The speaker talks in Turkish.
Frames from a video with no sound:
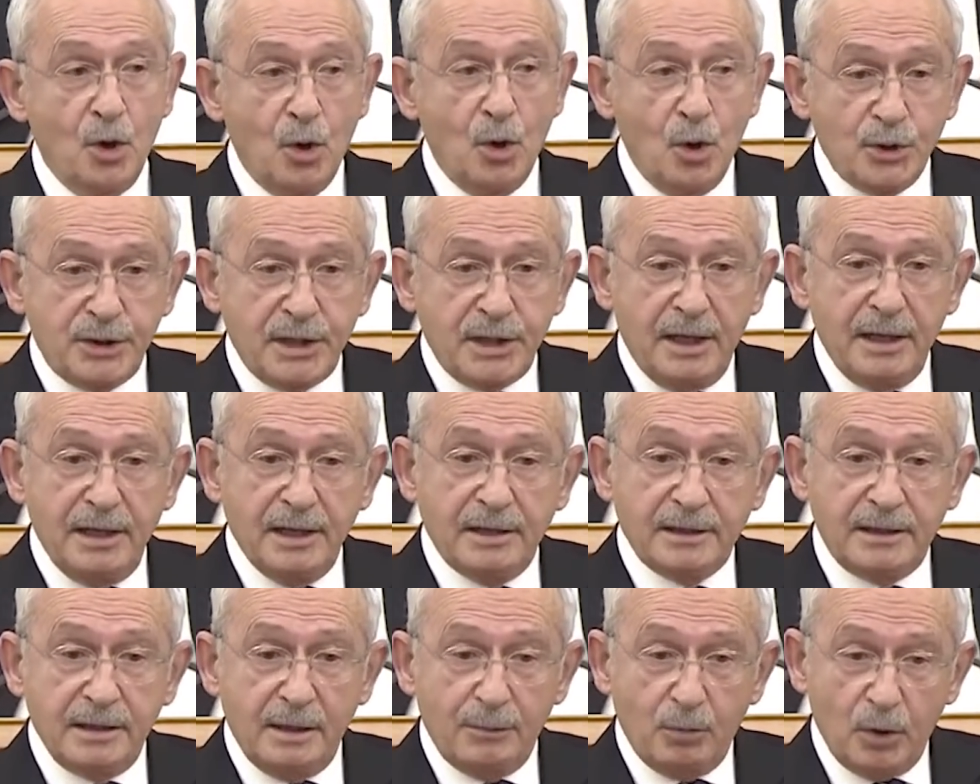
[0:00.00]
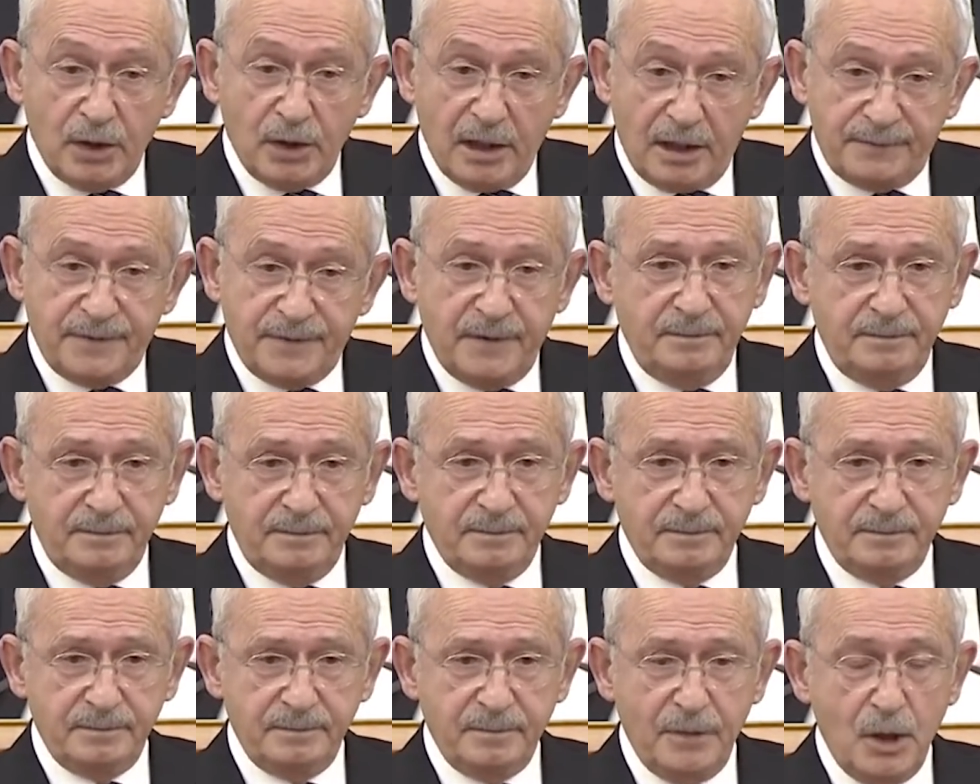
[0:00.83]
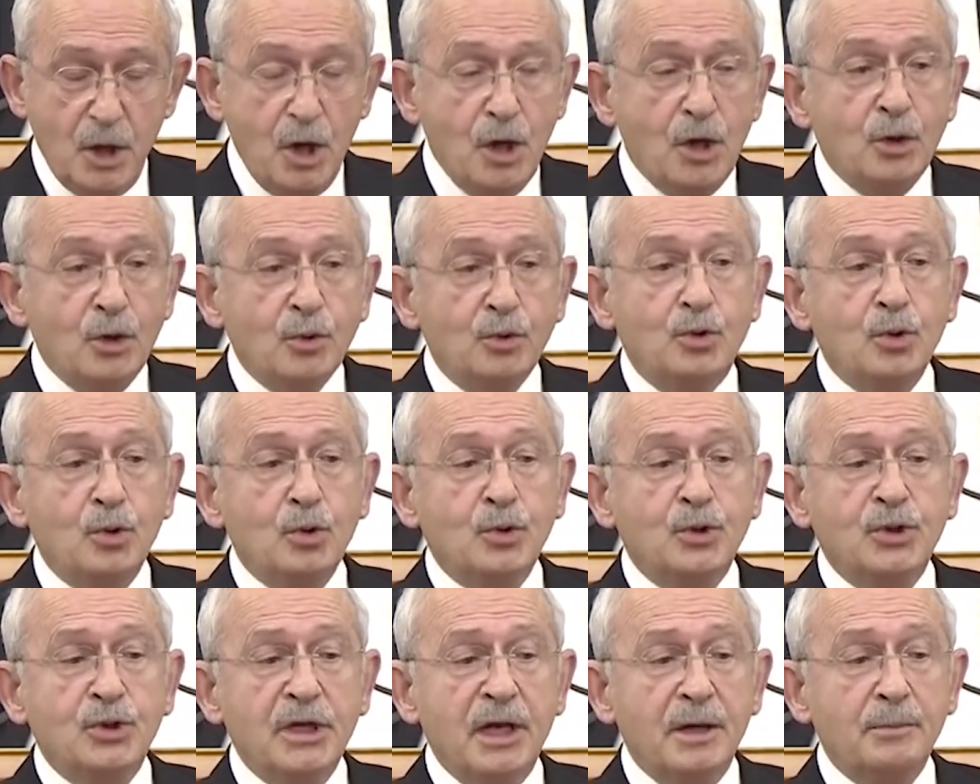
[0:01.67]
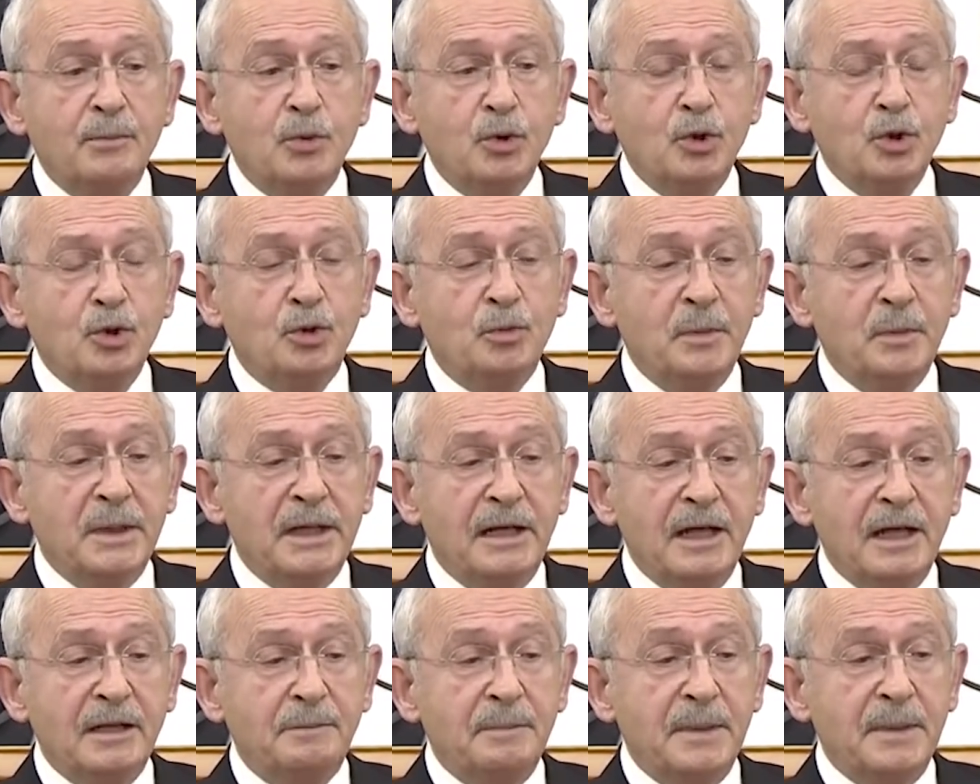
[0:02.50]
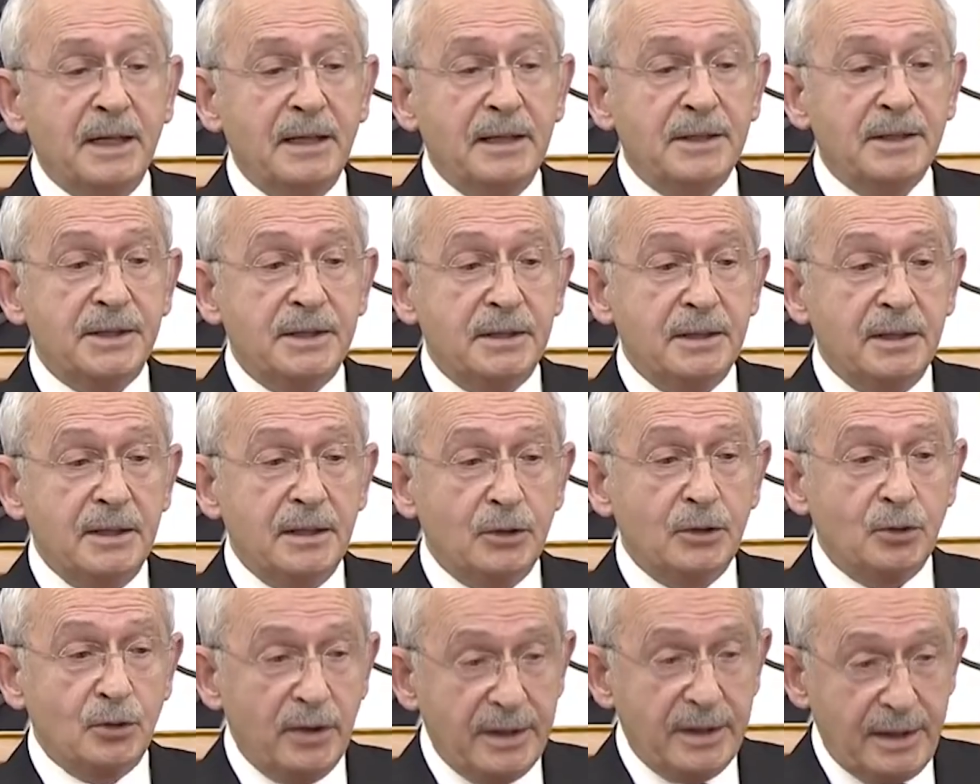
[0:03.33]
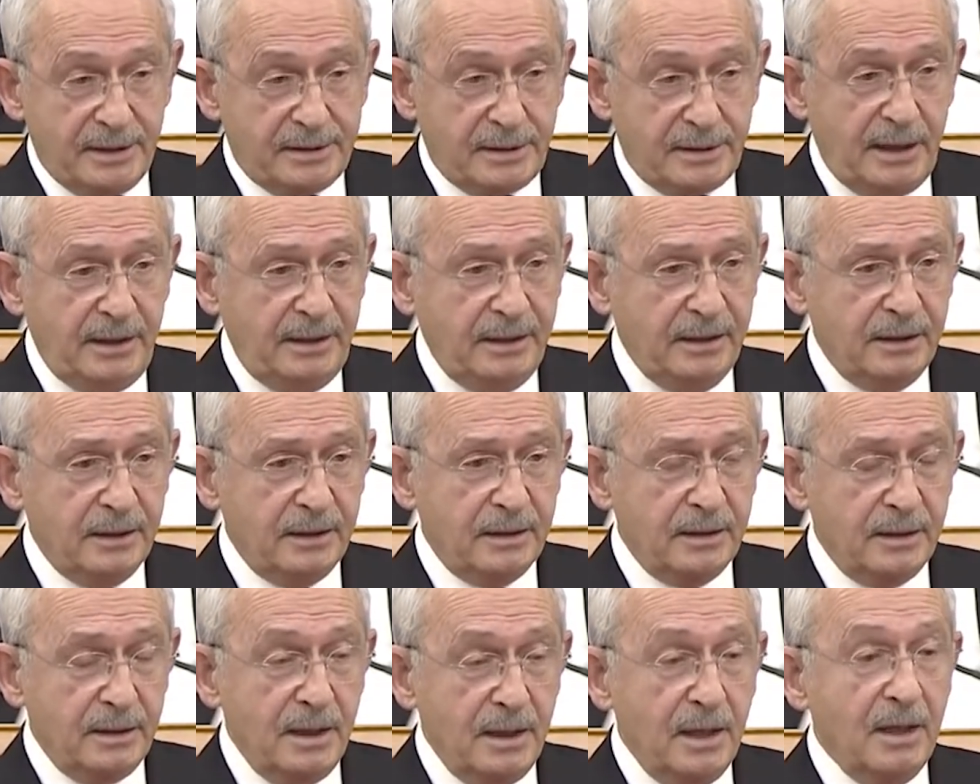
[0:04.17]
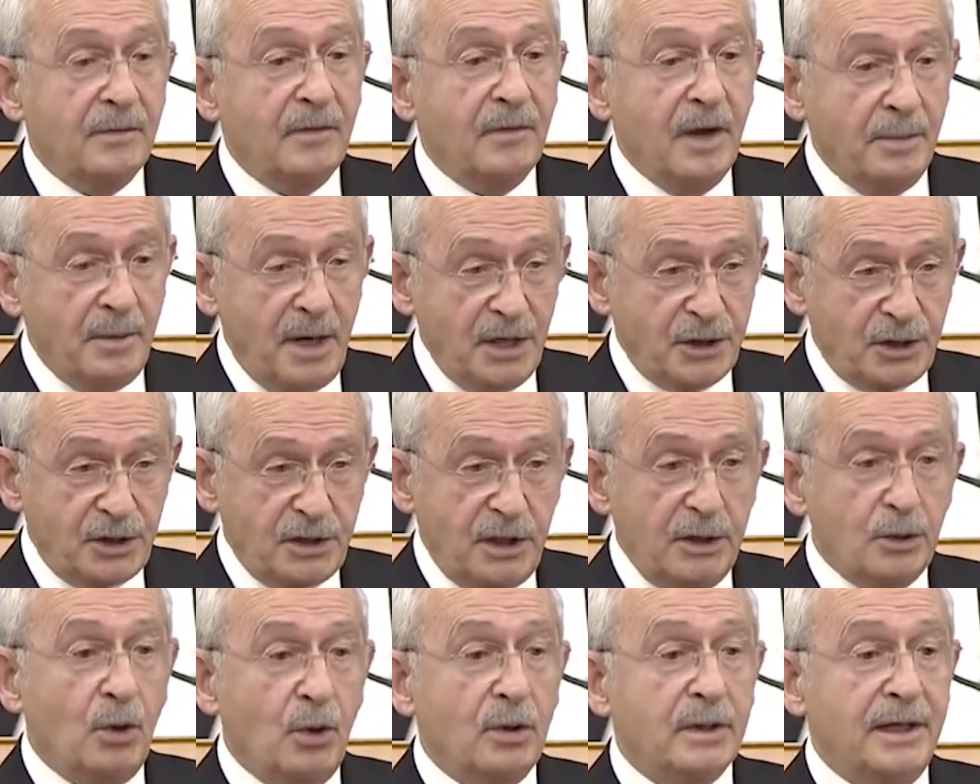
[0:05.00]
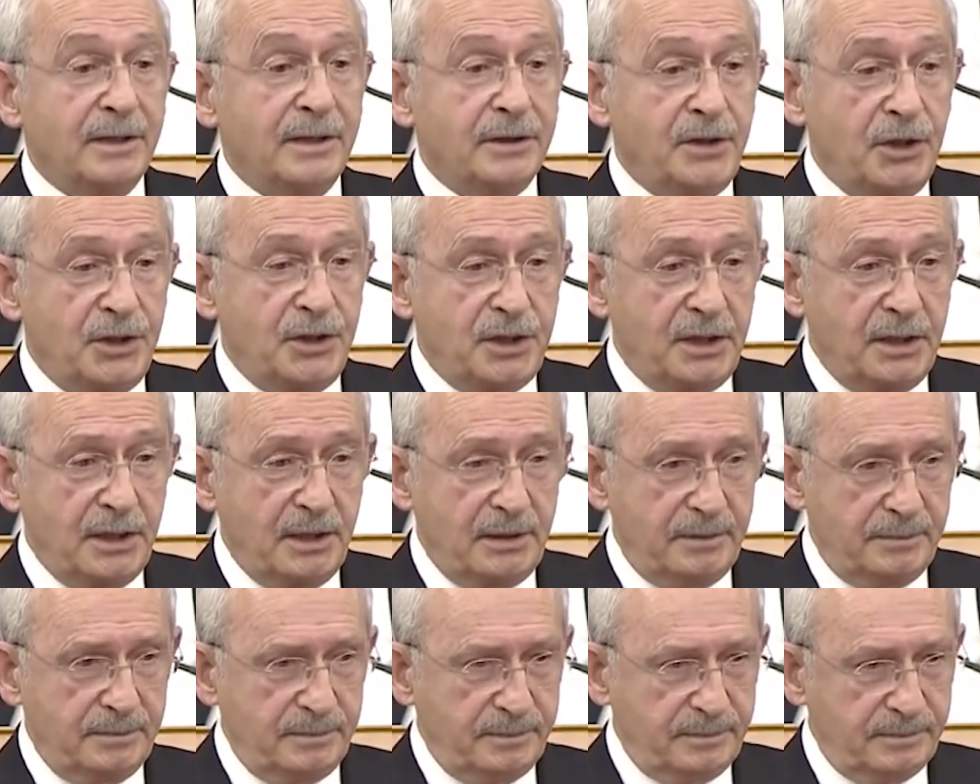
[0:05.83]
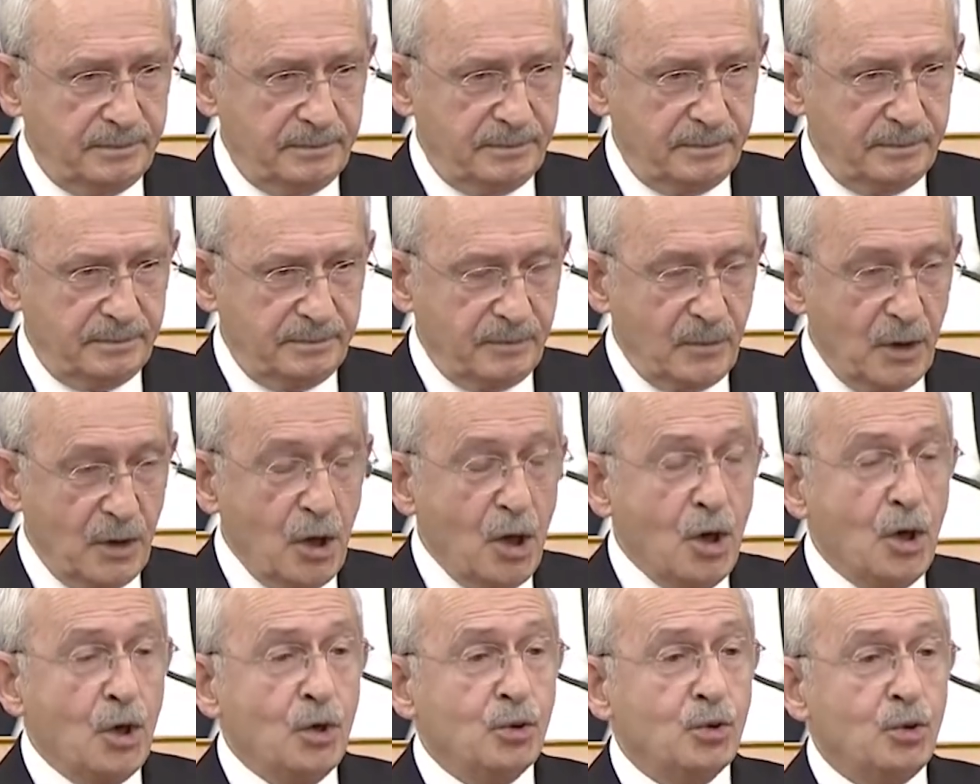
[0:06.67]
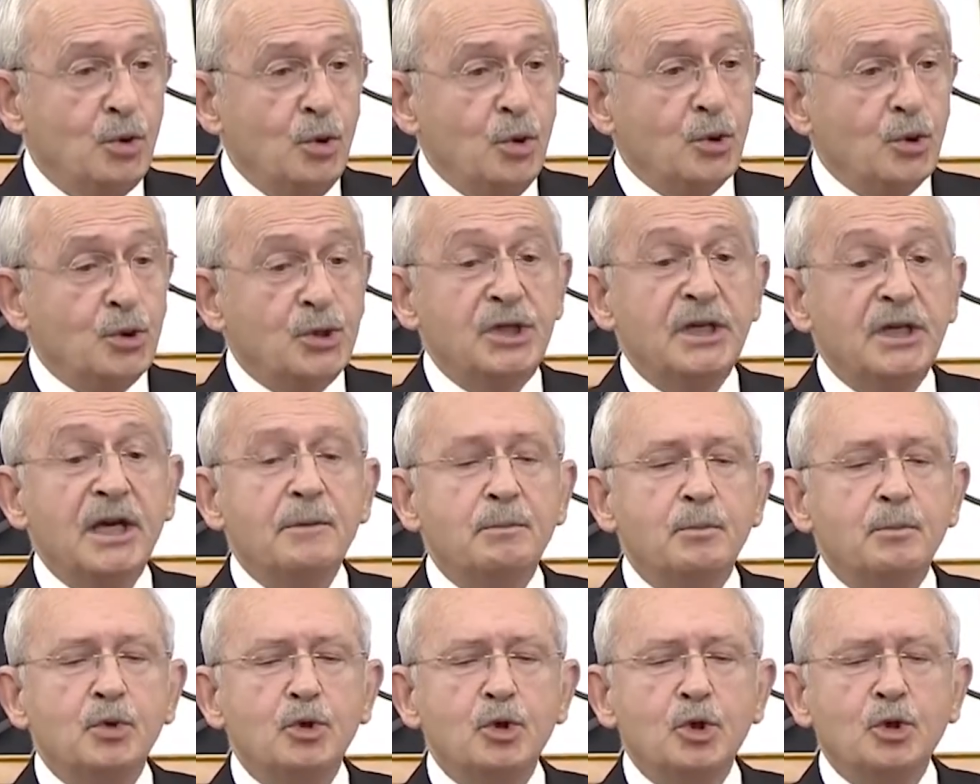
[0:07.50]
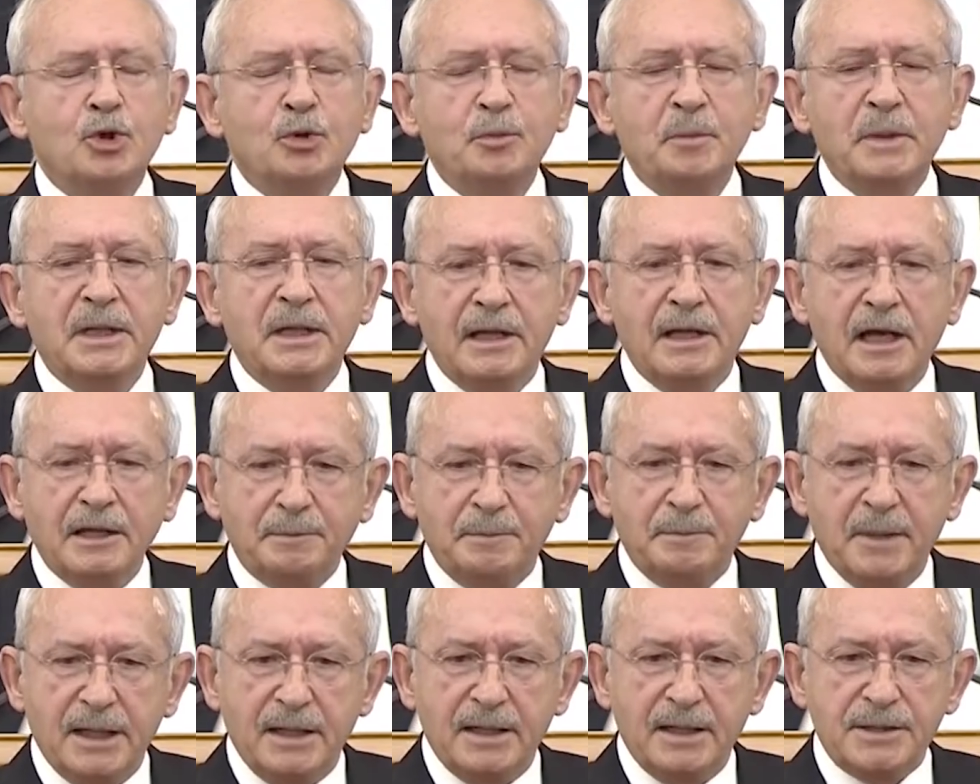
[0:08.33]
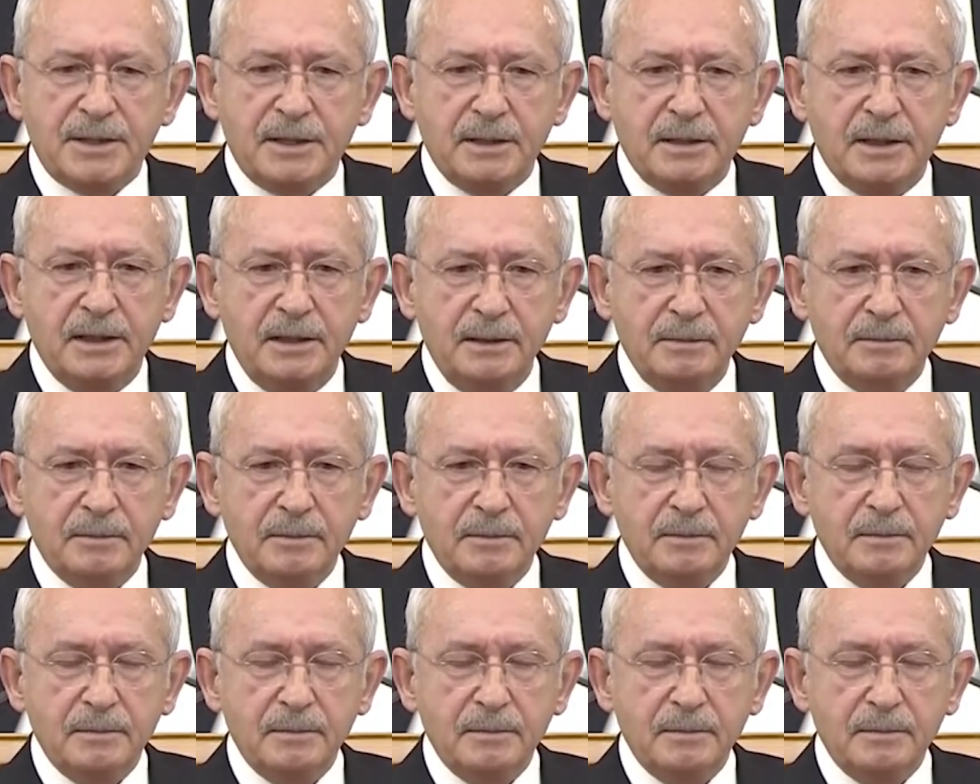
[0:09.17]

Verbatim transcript: Özellikle bu lafım Türkiye Büyük Millet Meclisi'ni yöneten ve başkanı olan kişiye Türkiye Büyük Millet Meclisi'ni